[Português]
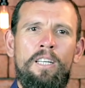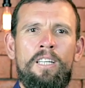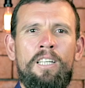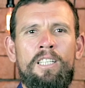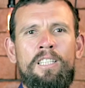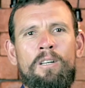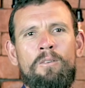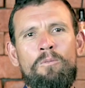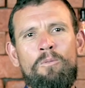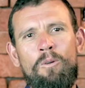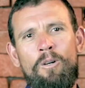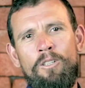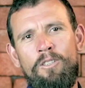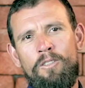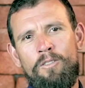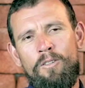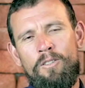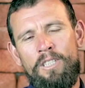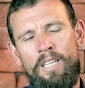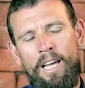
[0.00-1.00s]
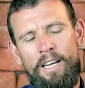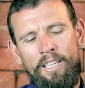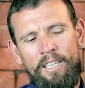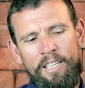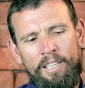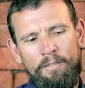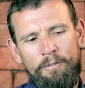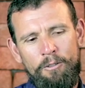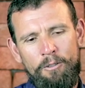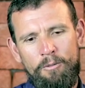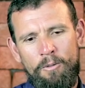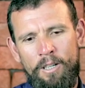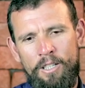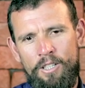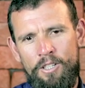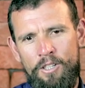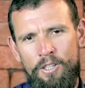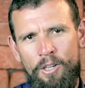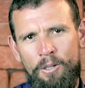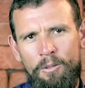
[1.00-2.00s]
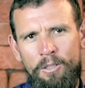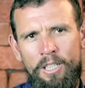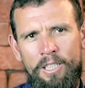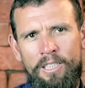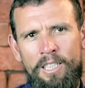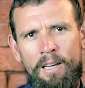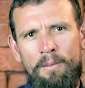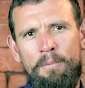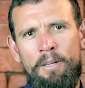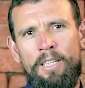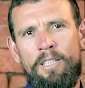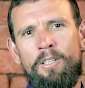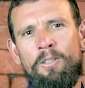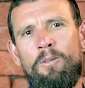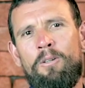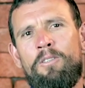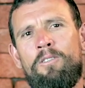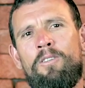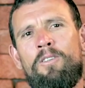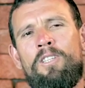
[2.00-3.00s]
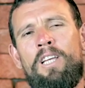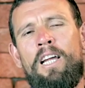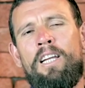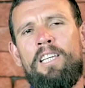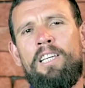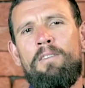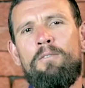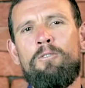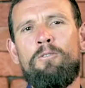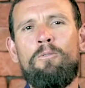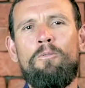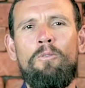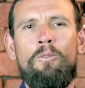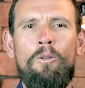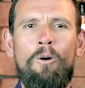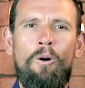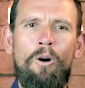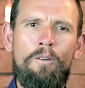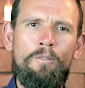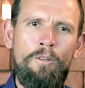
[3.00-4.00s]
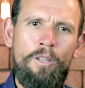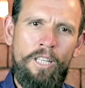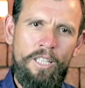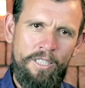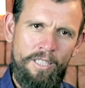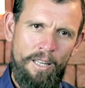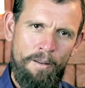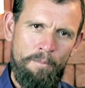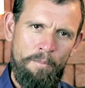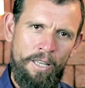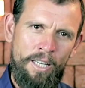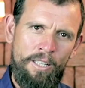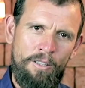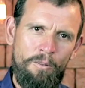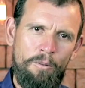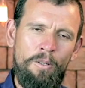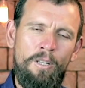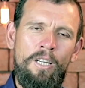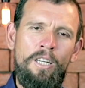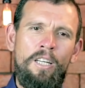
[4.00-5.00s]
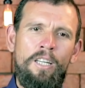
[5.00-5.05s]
Então, todos os arquivos do Antigo Testamento e todos os arquivos do Novo Testamento